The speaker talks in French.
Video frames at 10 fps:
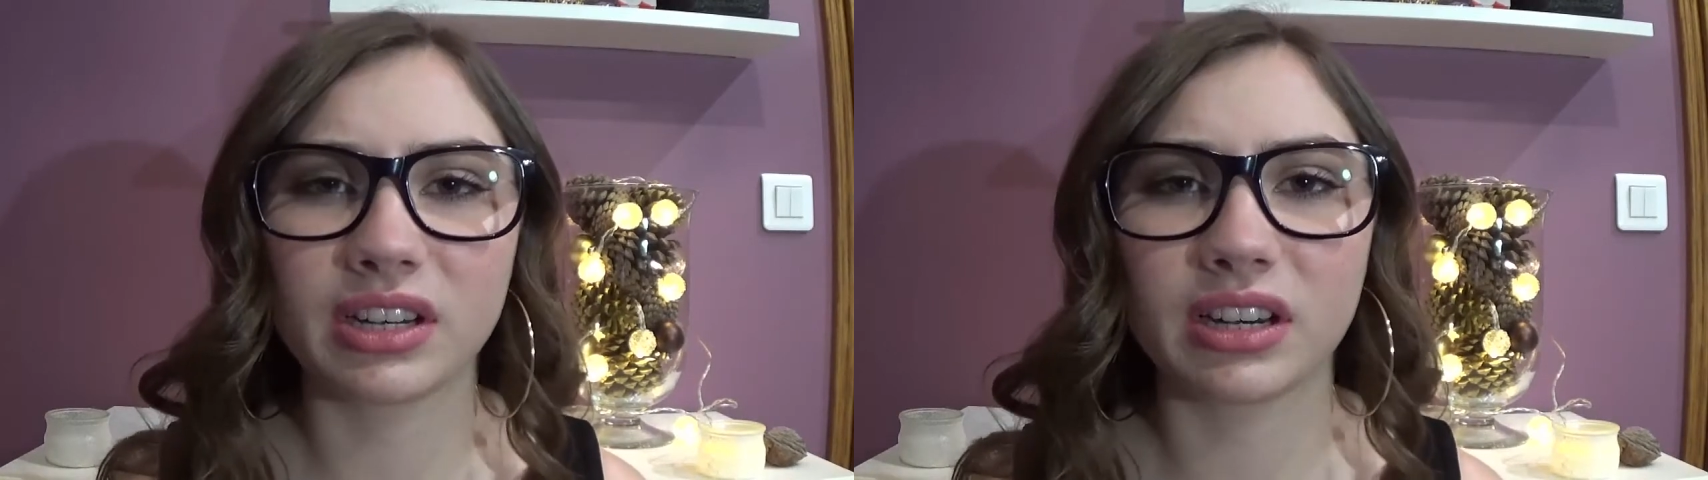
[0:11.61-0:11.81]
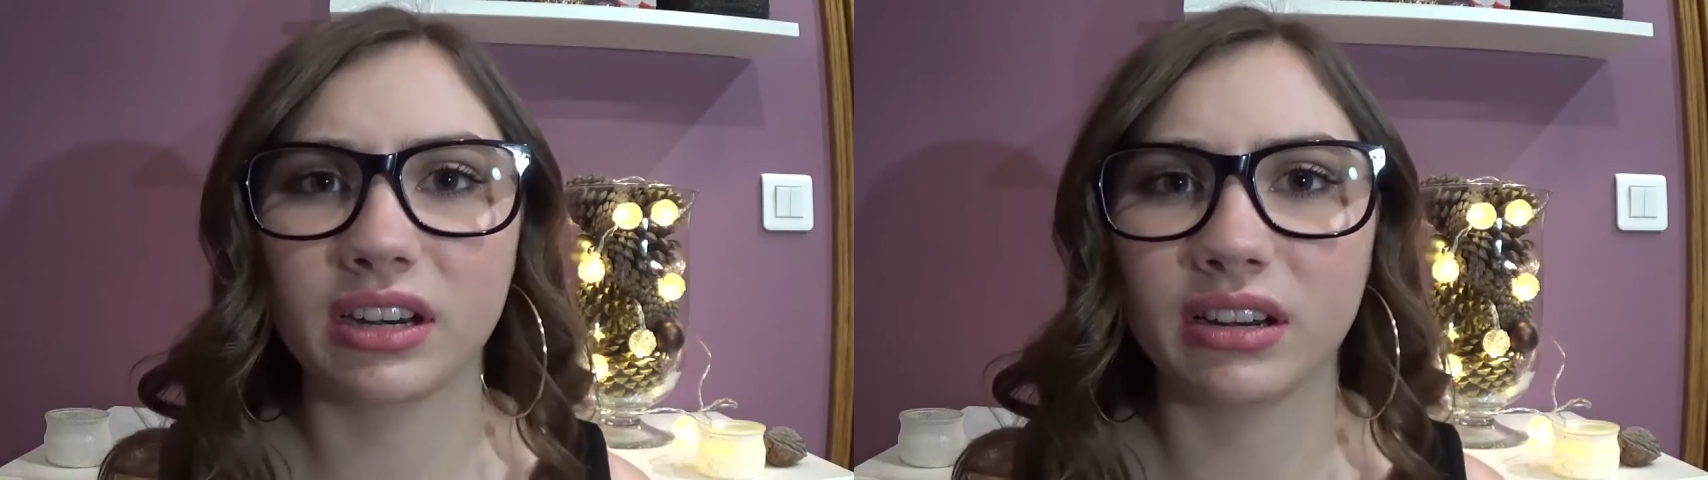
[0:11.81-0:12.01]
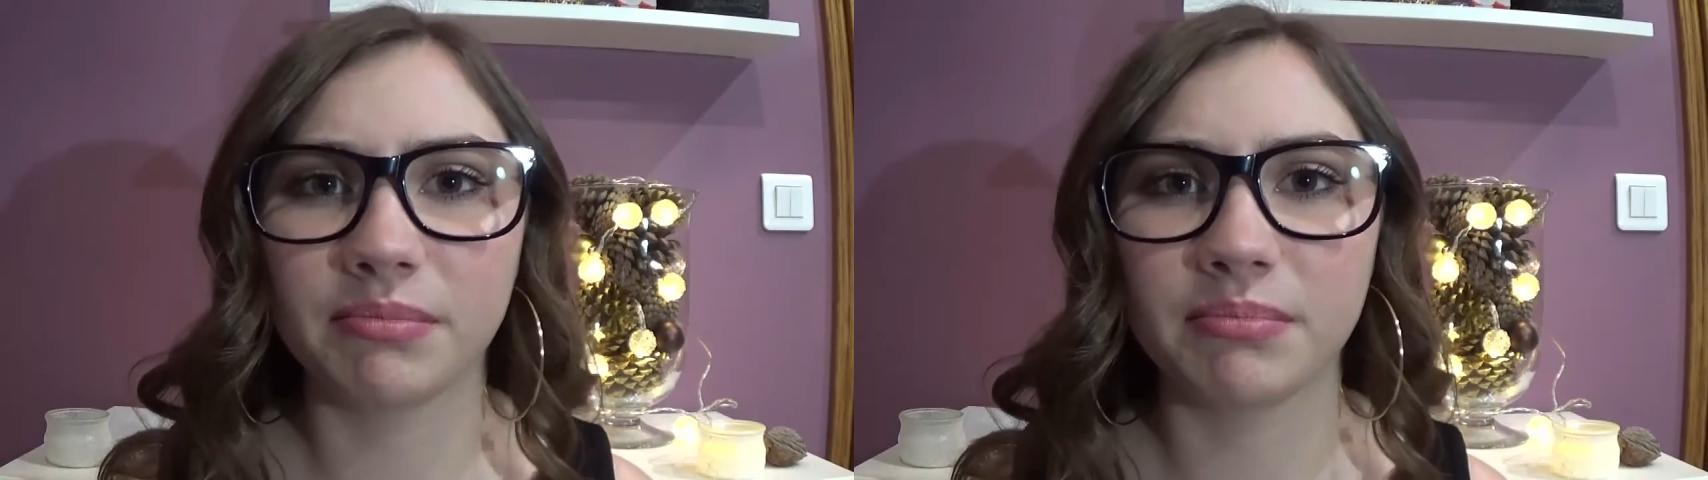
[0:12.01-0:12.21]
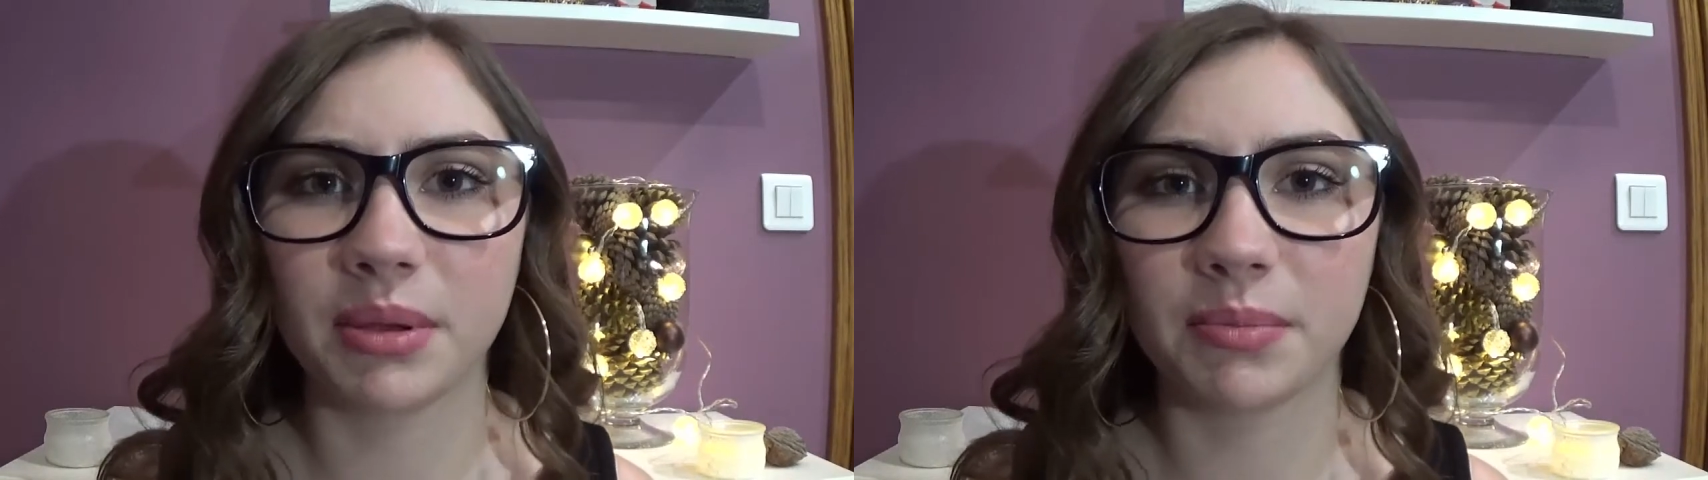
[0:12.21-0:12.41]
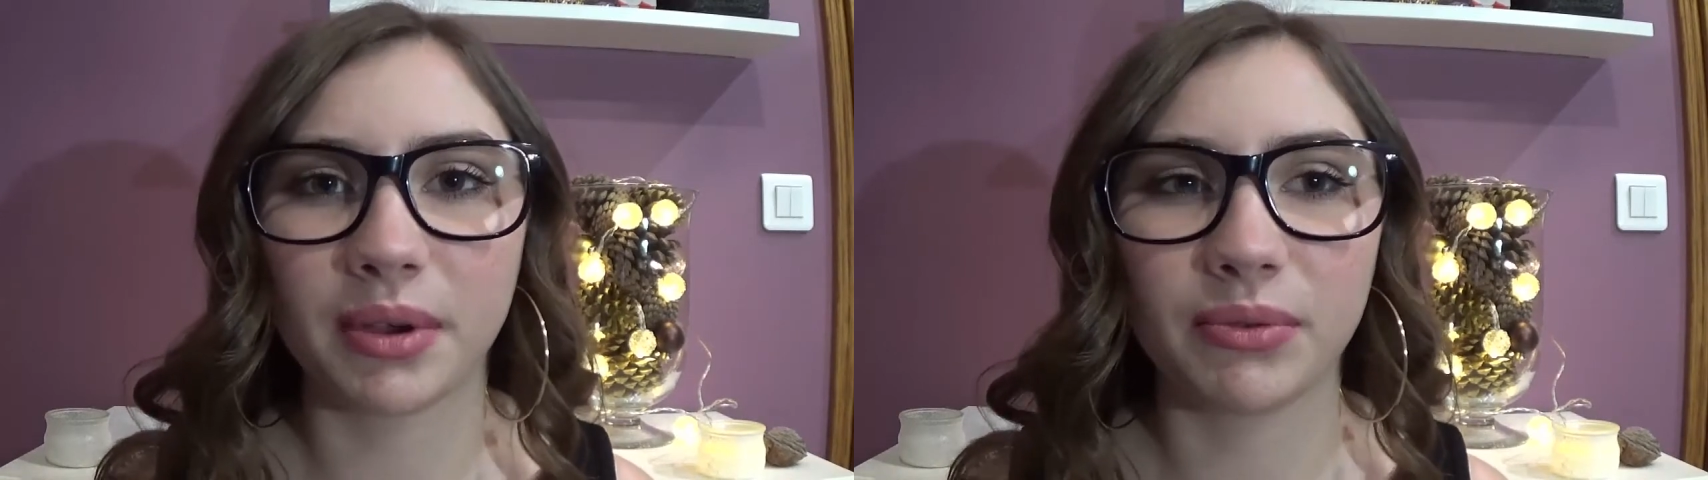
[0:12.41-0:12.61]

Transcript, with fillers: je l'ai même pas